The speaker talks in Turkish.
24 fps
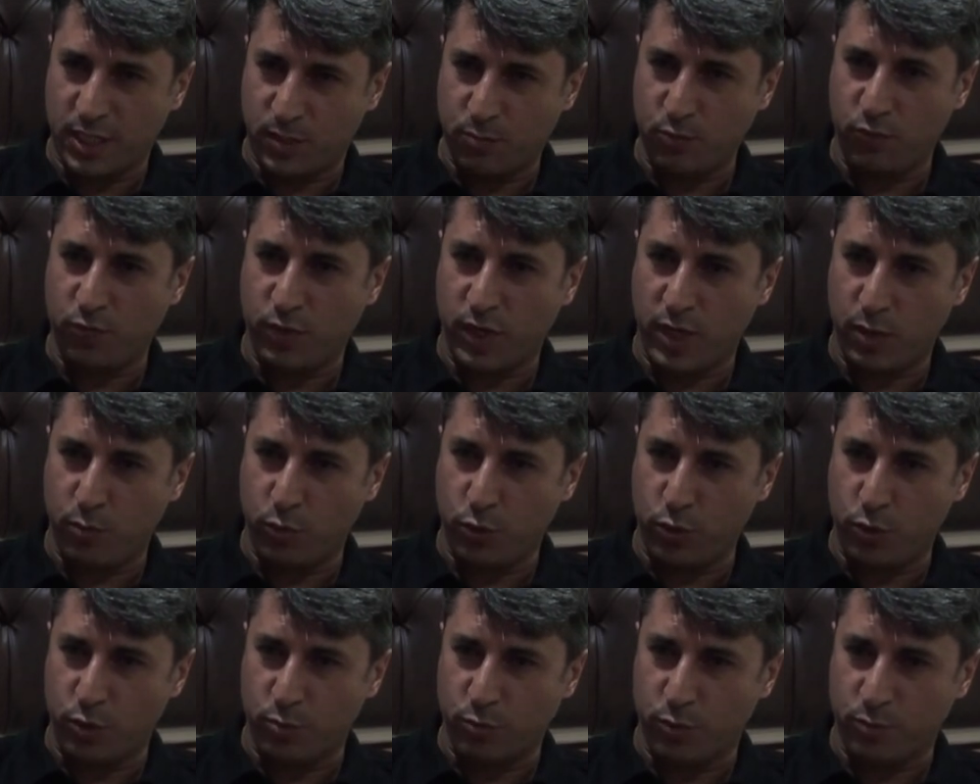ismi
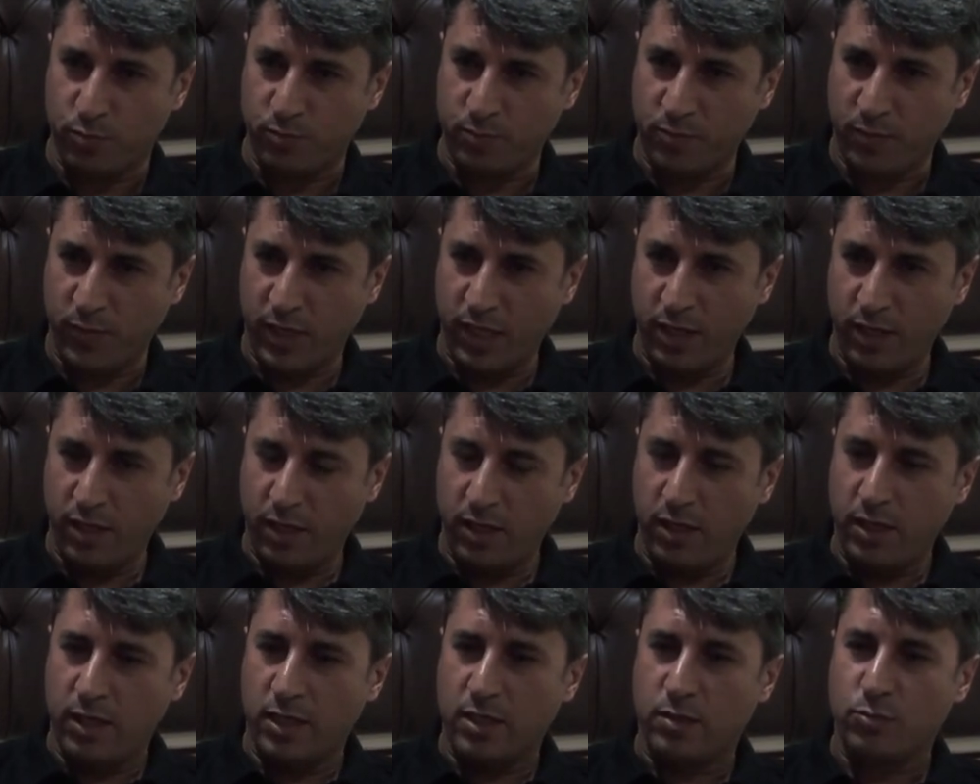verebiliyor muyum? Tabii
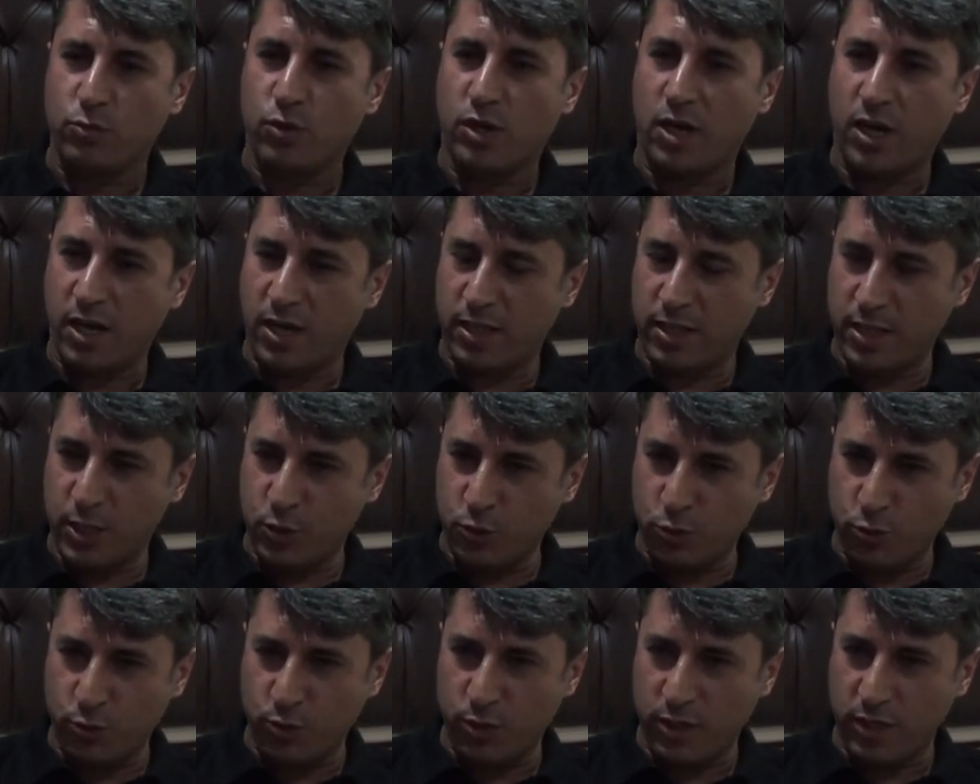buyurun.
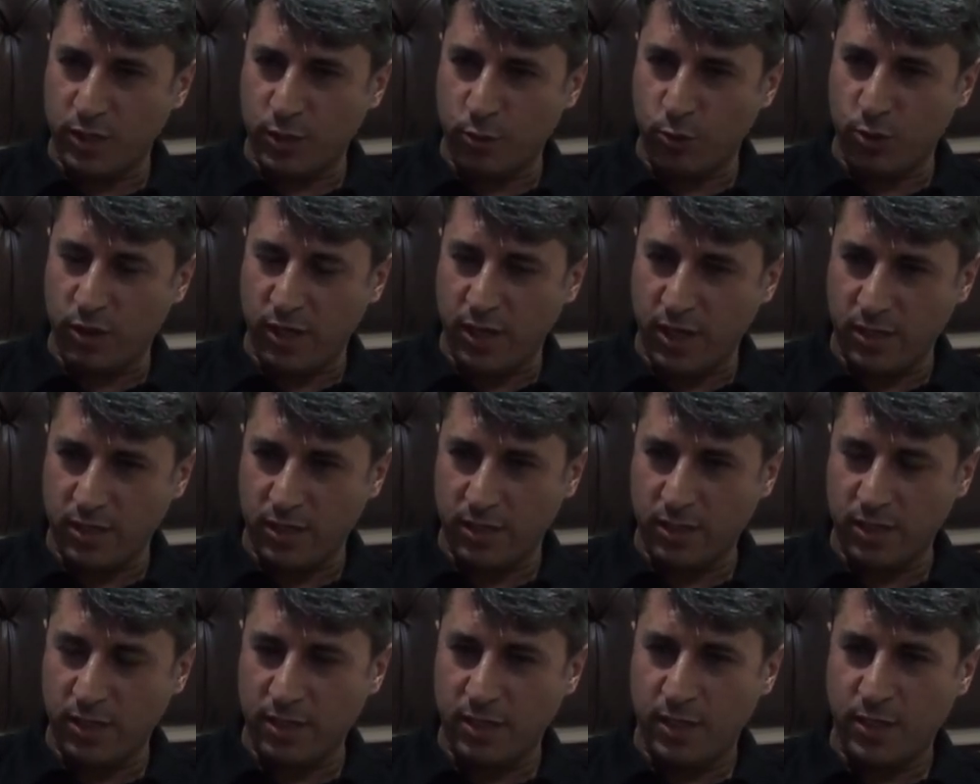Akanlar Çikolata olarak
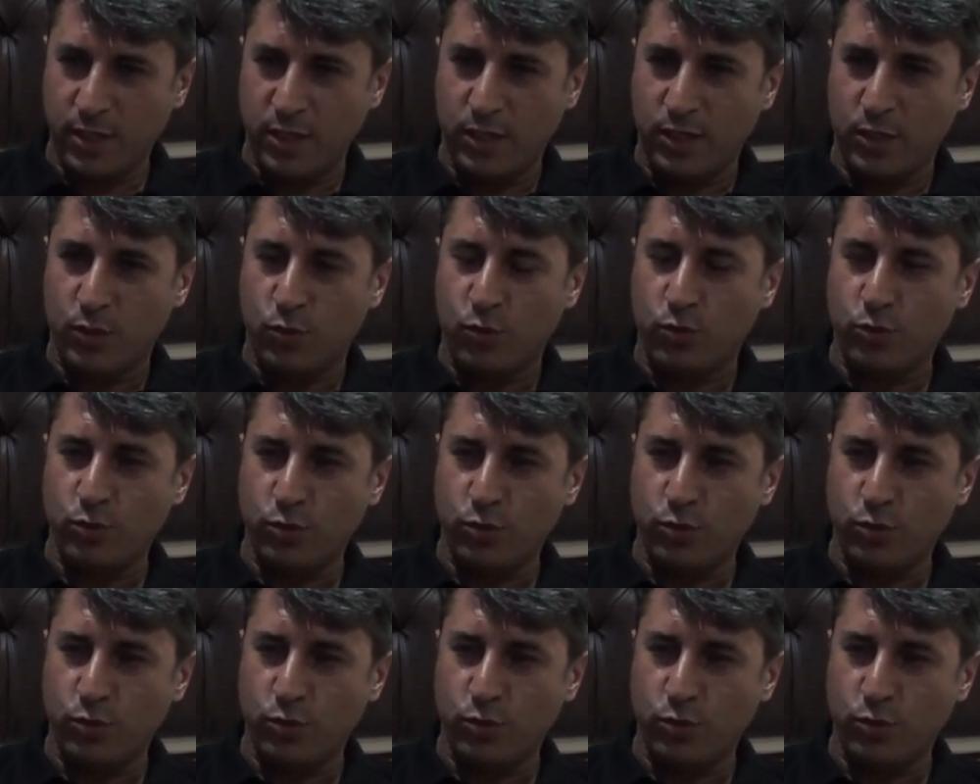Evet.